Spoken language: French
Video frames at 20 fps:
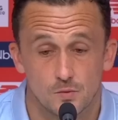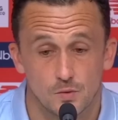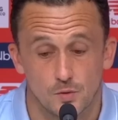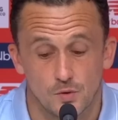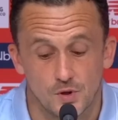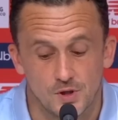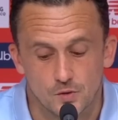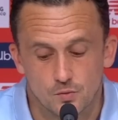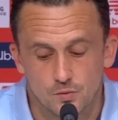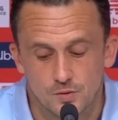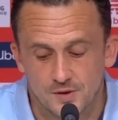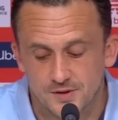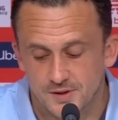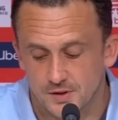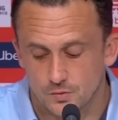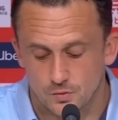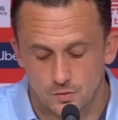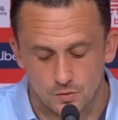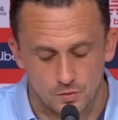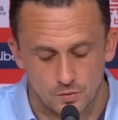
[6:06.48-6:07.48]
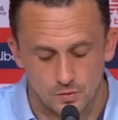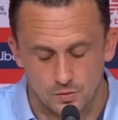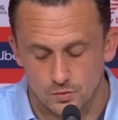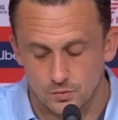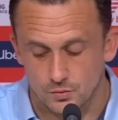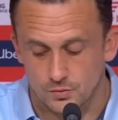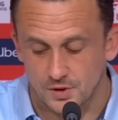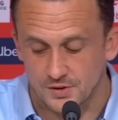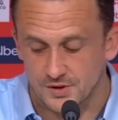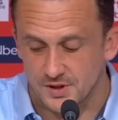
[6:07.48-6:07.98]
Oui, il y a tout un tas de
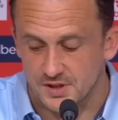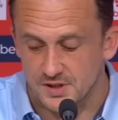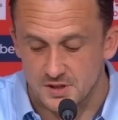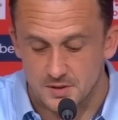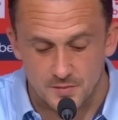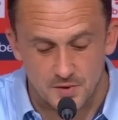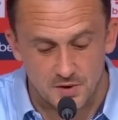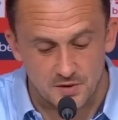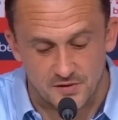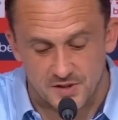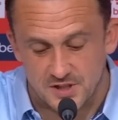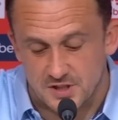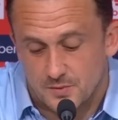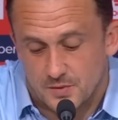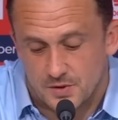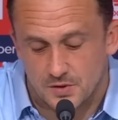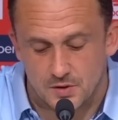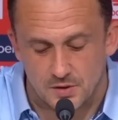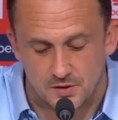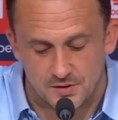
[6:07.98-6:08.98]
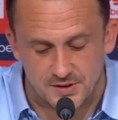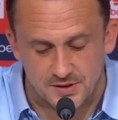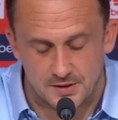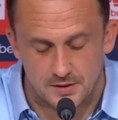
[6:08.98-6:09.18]
tout un tas d'éléments. Effectivement, Quentin.